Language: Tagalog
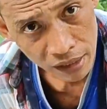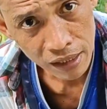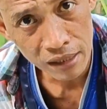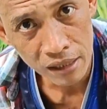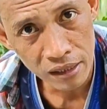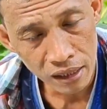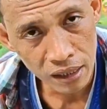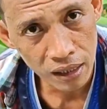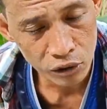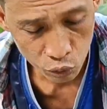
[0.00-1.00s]
din natin
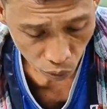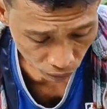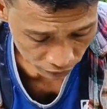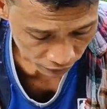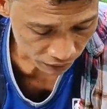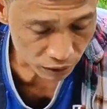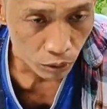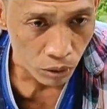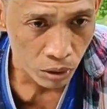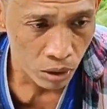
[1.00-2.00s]
na uh, subukan na ganito?
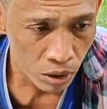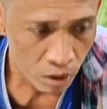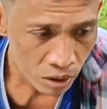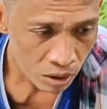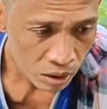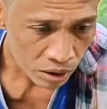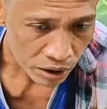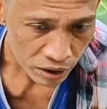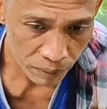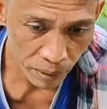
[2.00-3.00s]
Hindi